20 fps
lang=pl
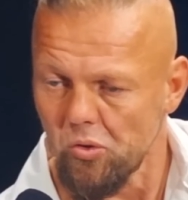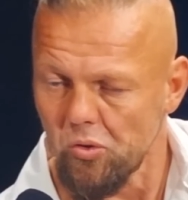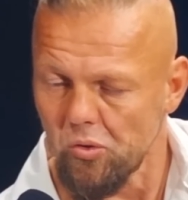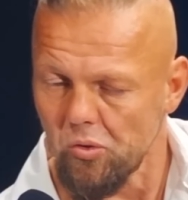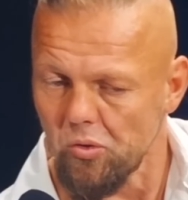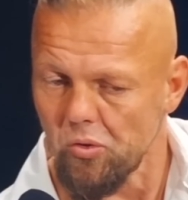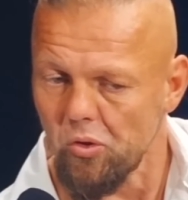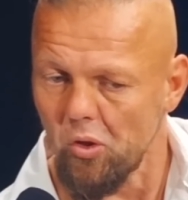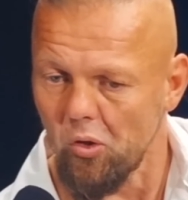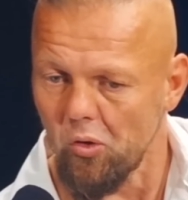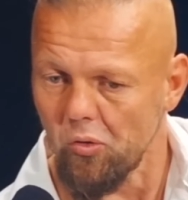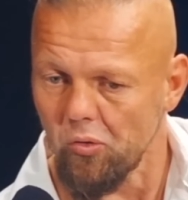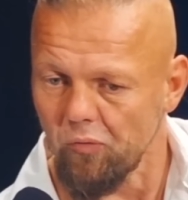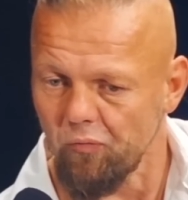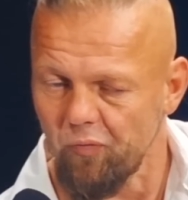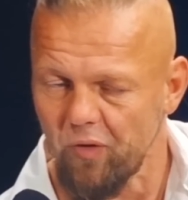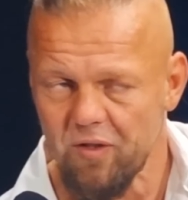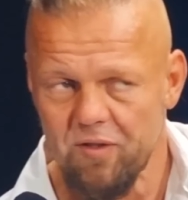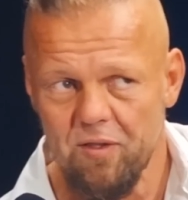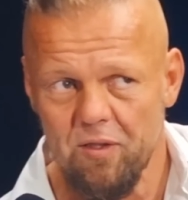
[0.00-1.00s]
No,
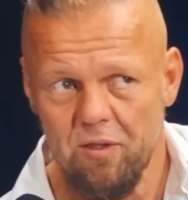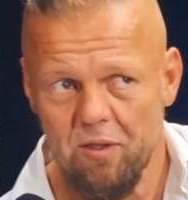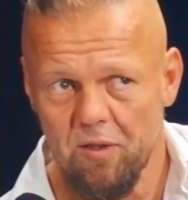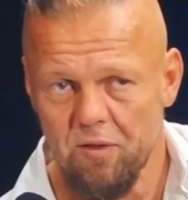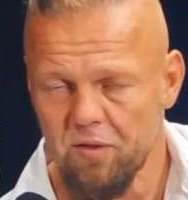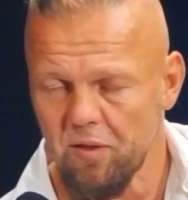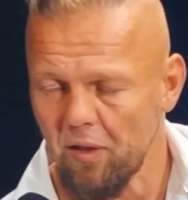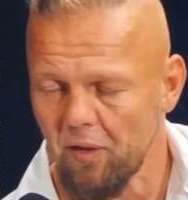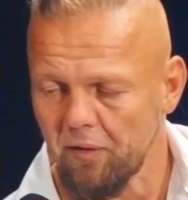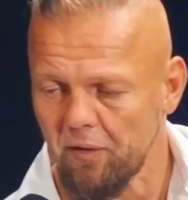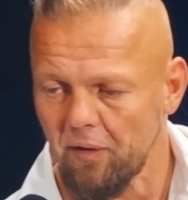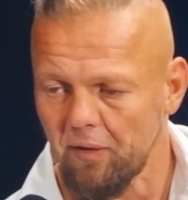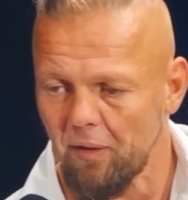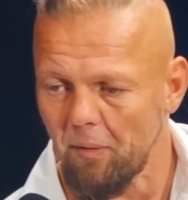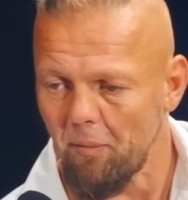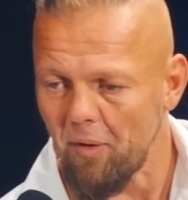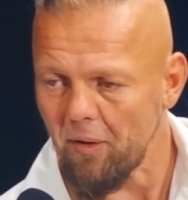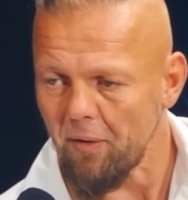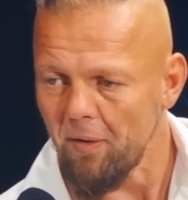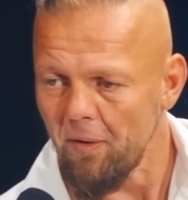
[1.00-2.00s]
więcej nie chcę na ten
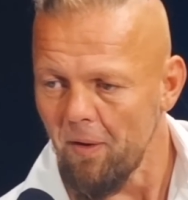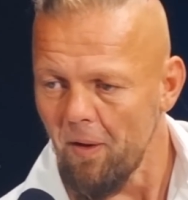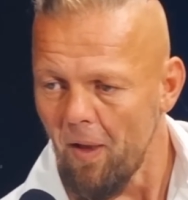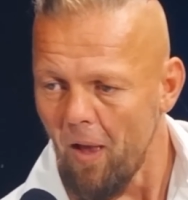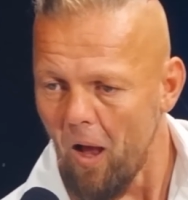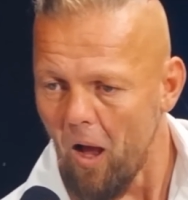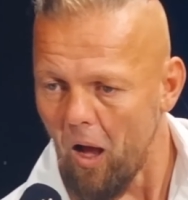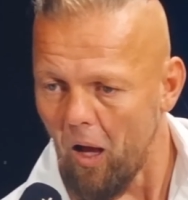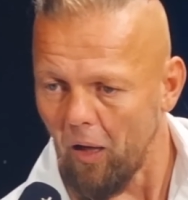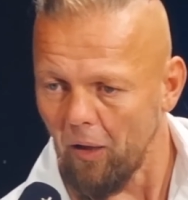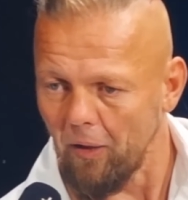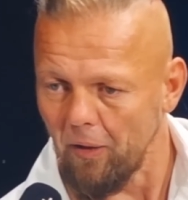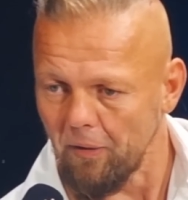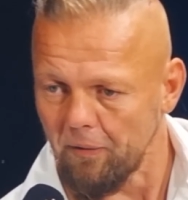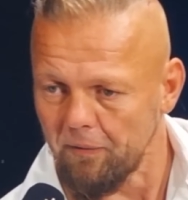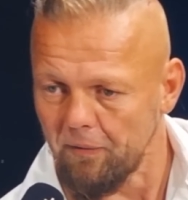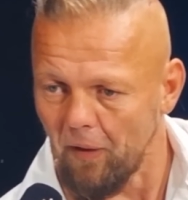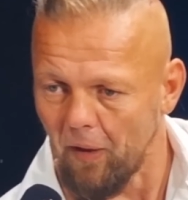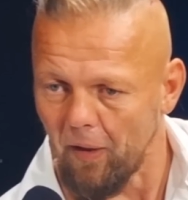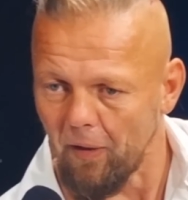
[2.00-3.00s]
temat, ale
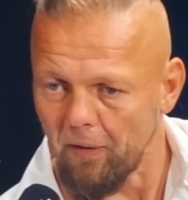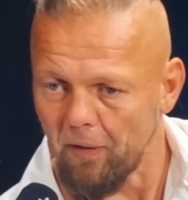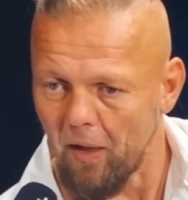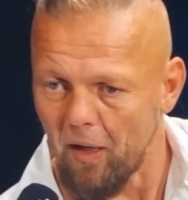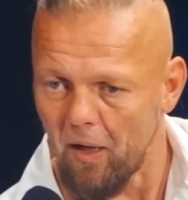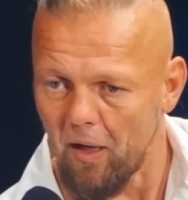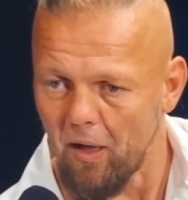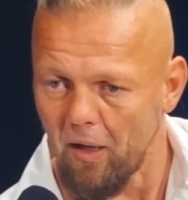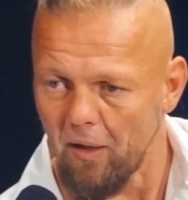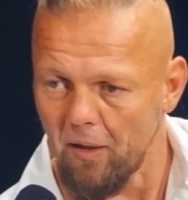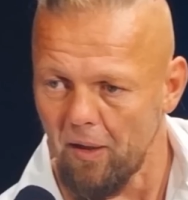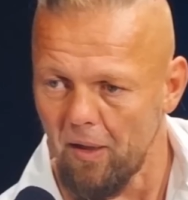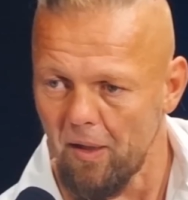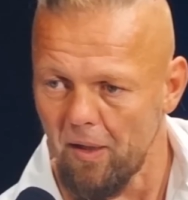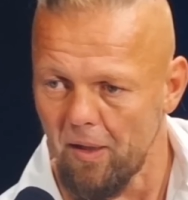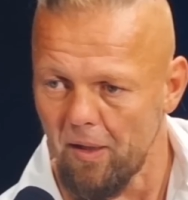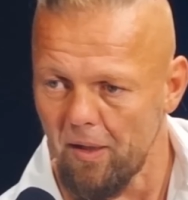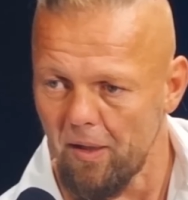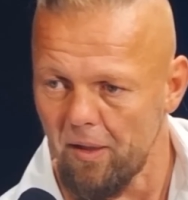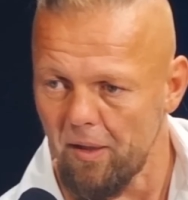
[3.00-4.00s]
ten,
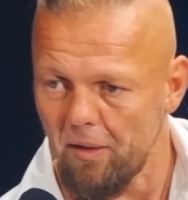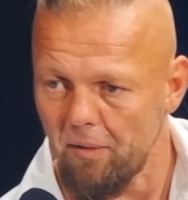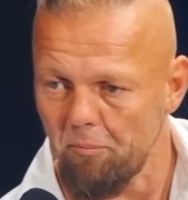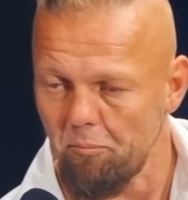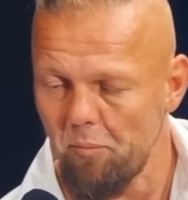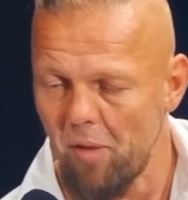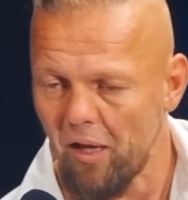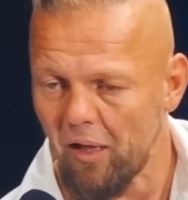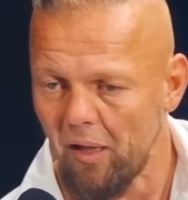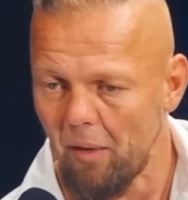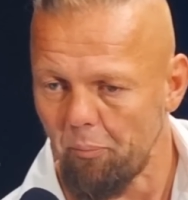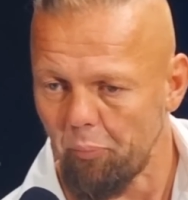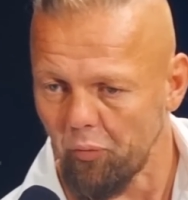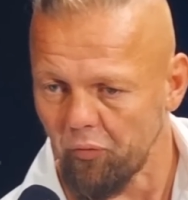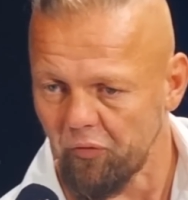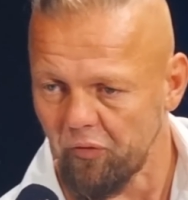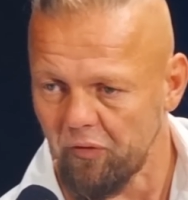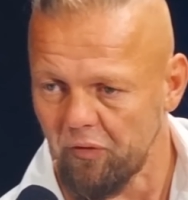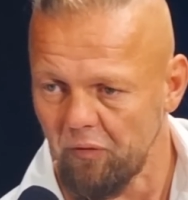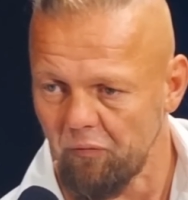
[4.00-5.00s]
ale mega
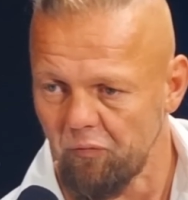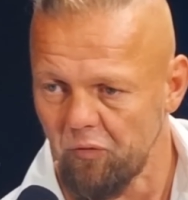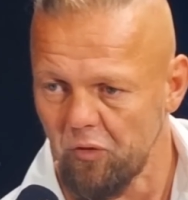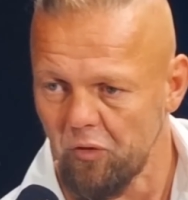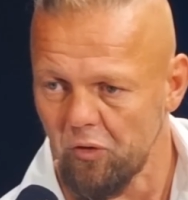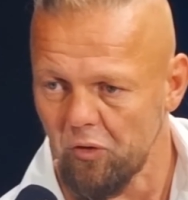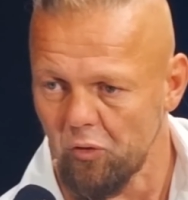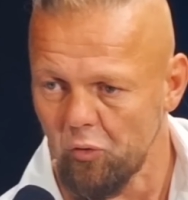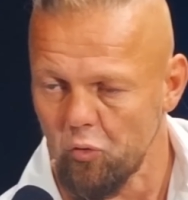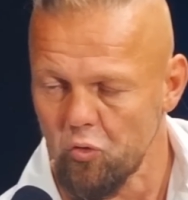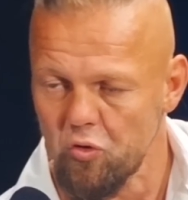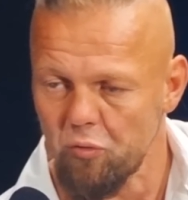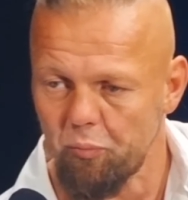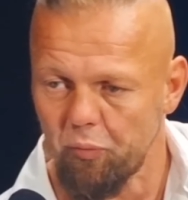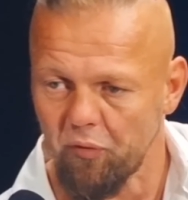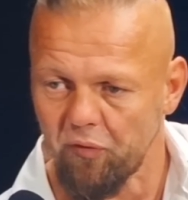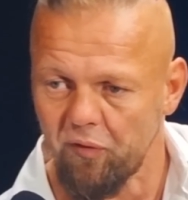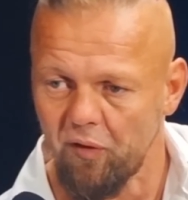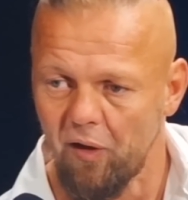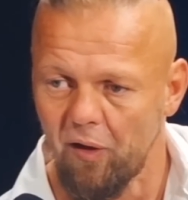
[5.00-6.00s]
pozytywnych ludzi
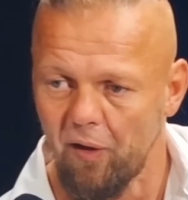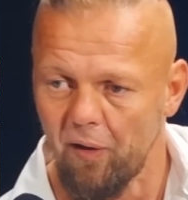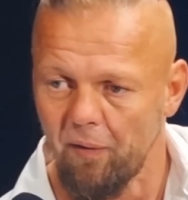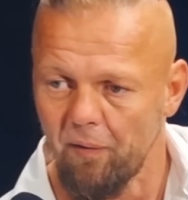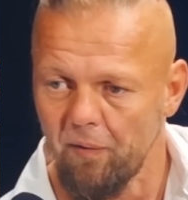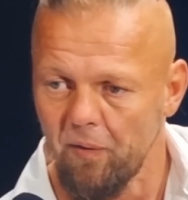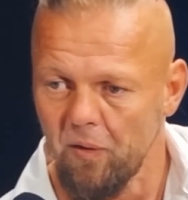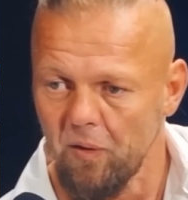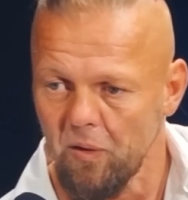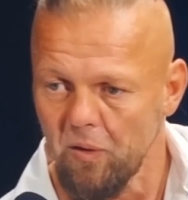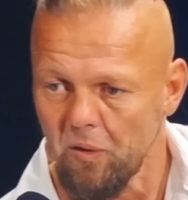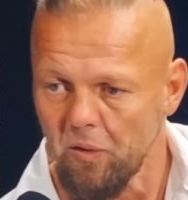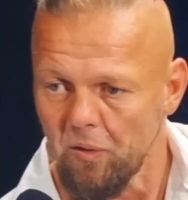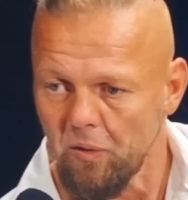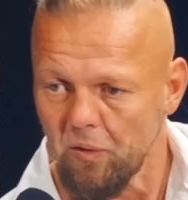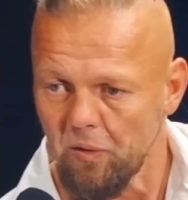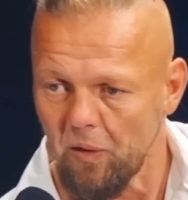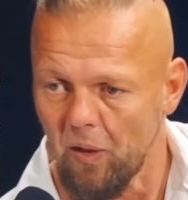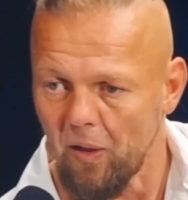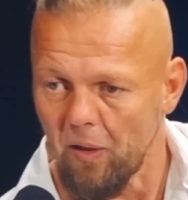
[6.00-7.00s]
poznaję
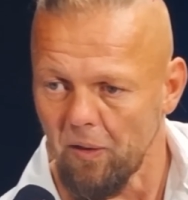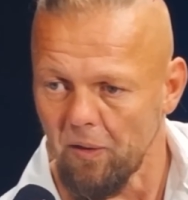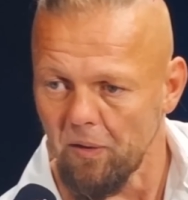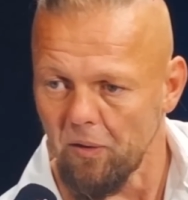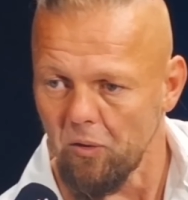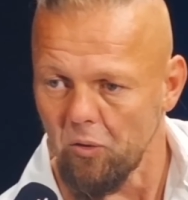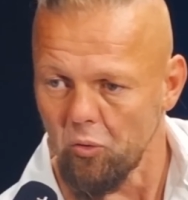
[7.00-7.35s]
nie?